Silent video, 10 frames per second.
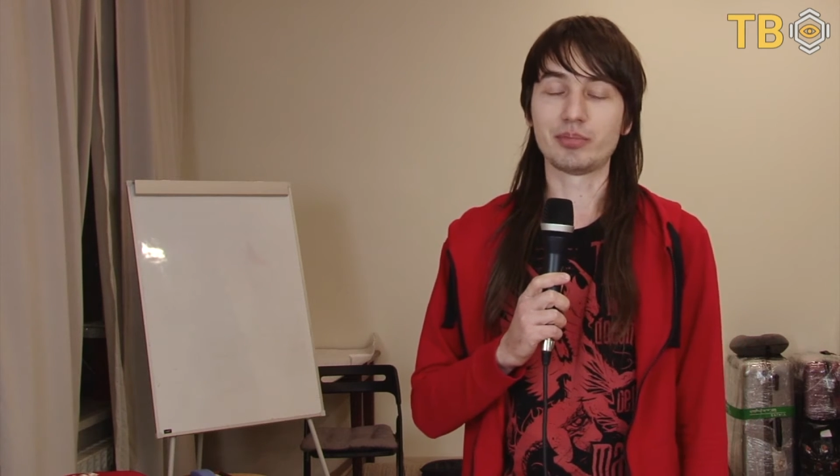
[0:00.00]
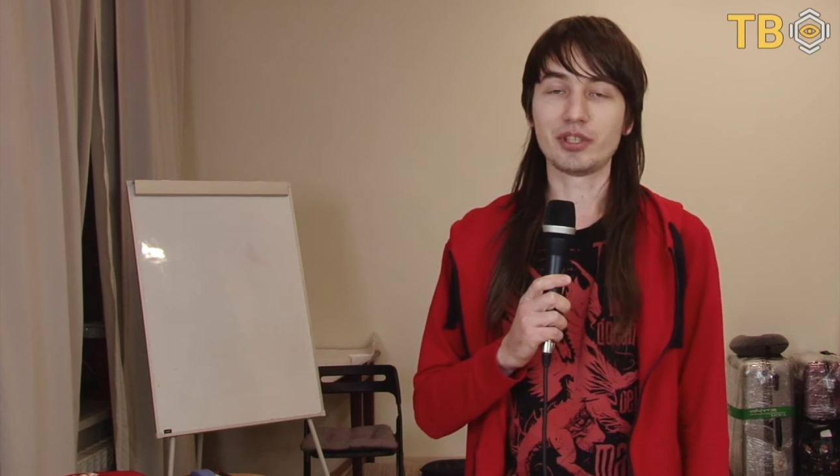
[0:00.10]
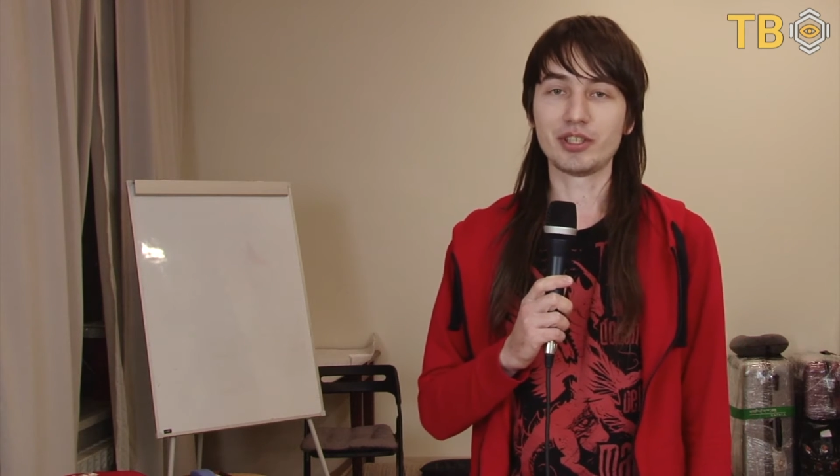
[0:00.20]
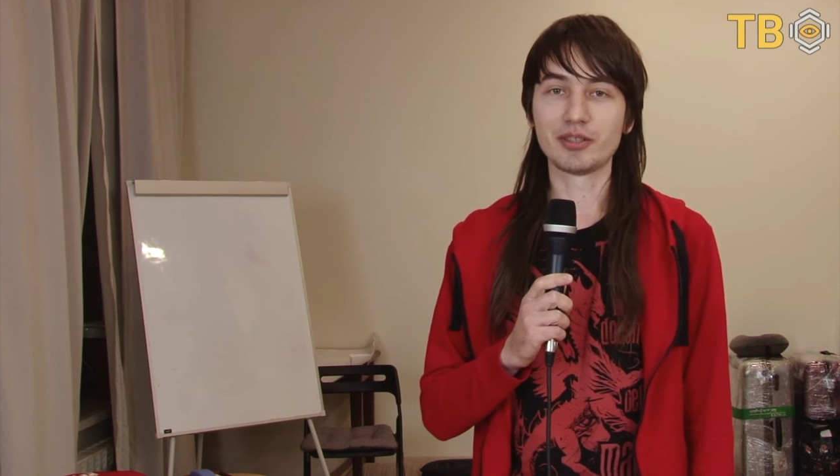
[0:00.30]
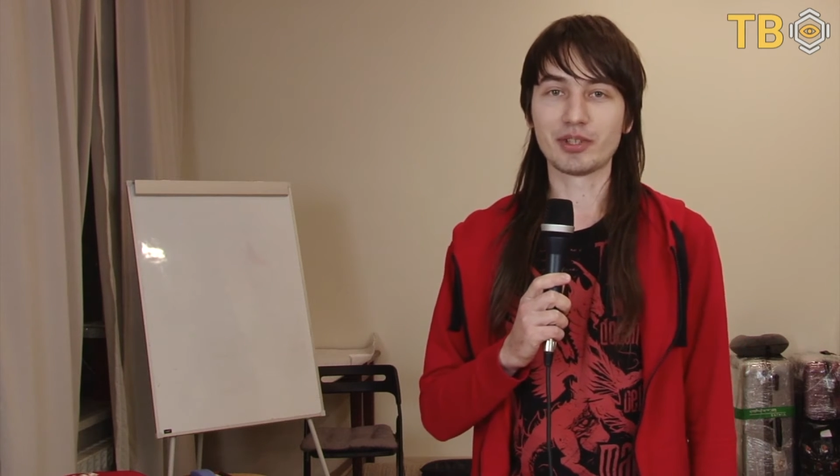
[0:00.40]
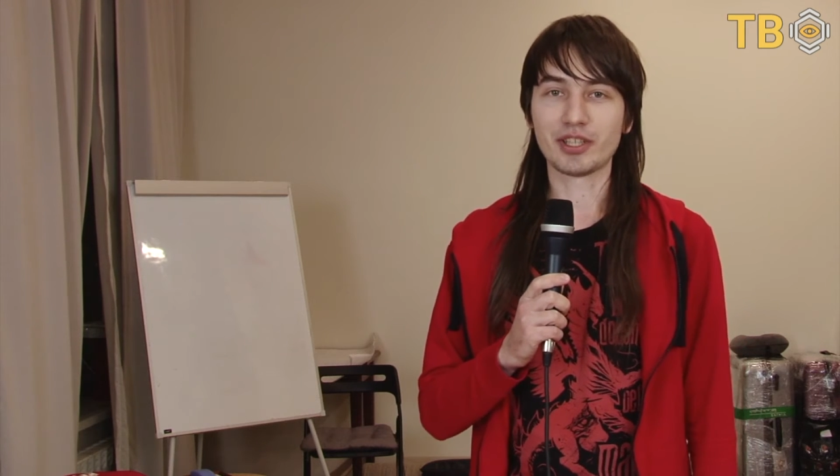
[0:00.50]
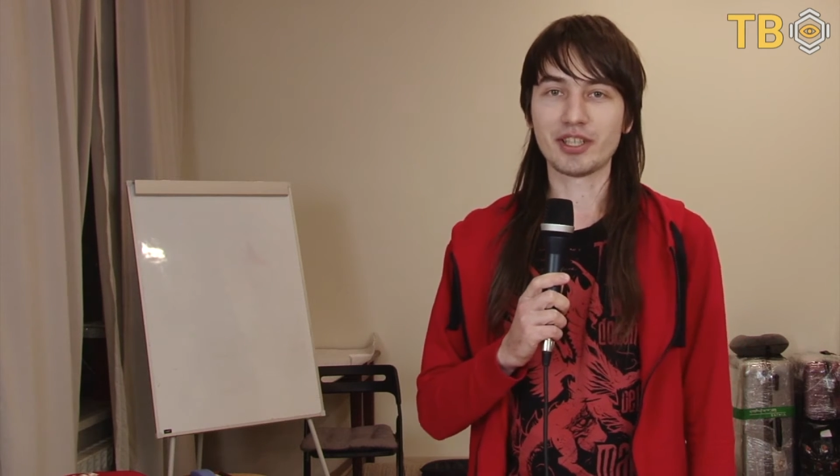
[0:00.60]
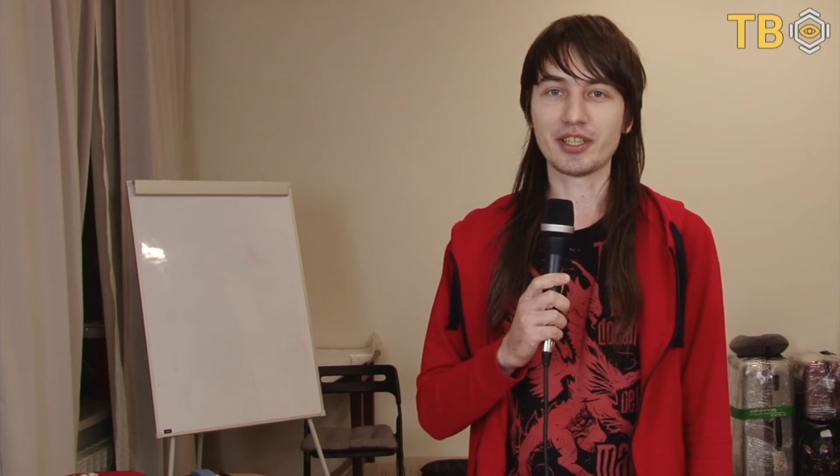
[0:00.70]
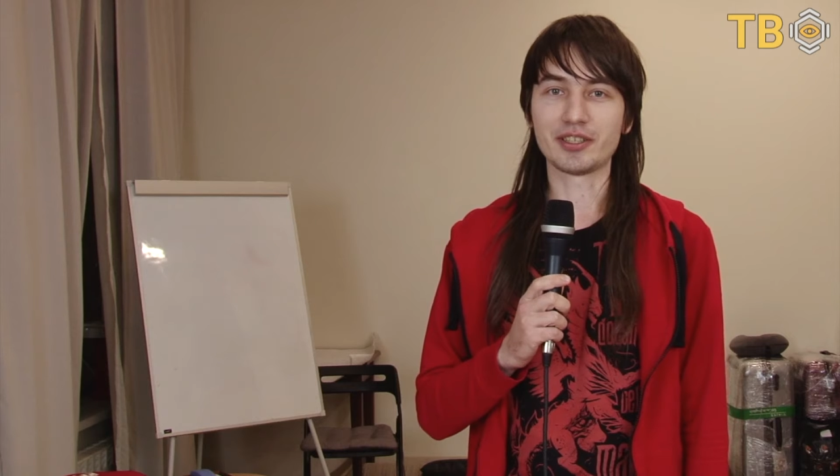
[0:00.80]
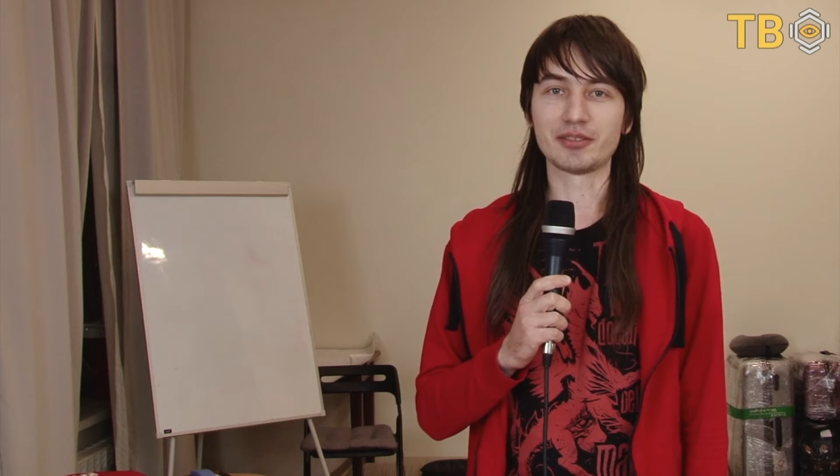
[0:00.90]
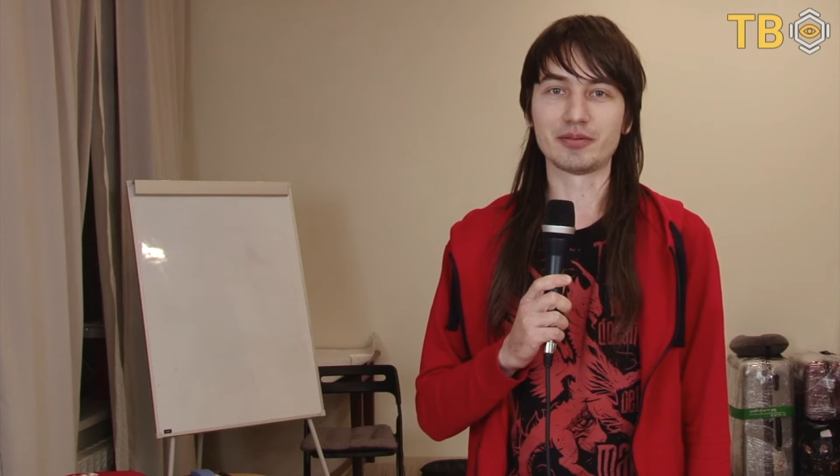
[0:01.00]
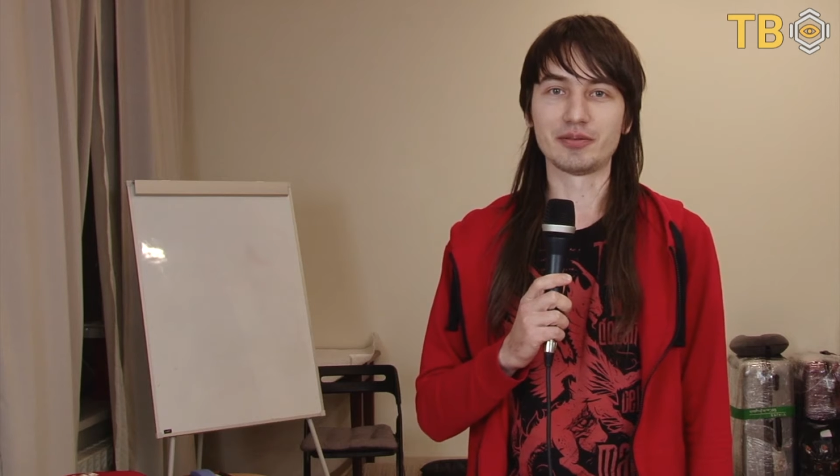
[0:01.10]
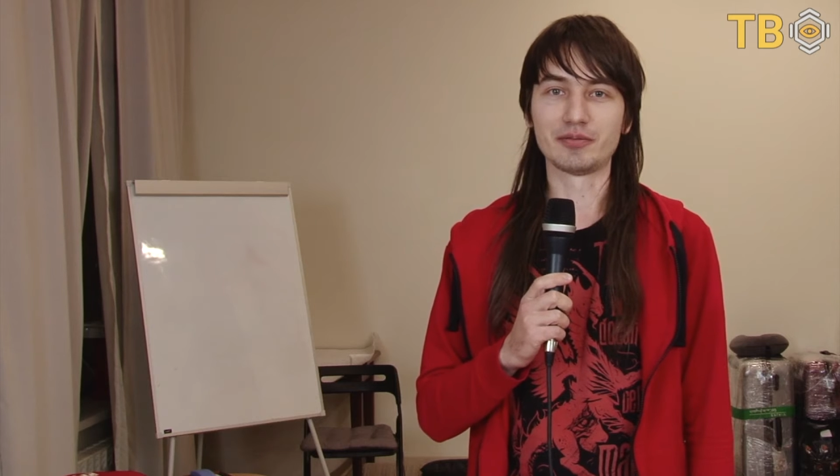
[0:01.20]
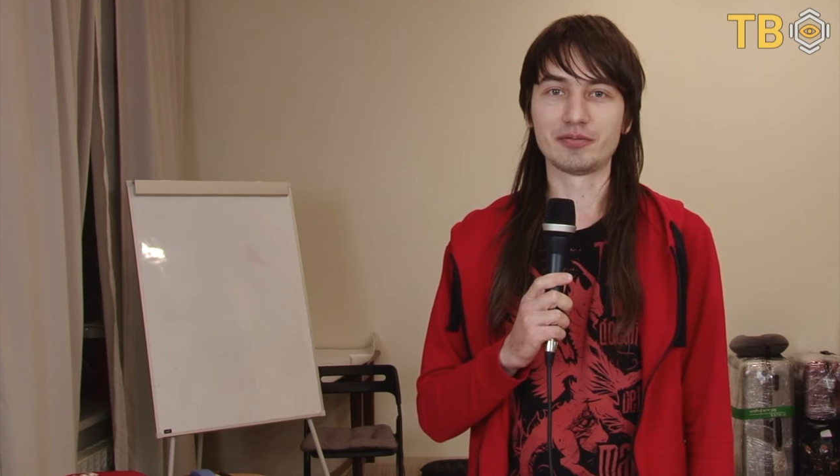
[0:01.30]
переднем крае,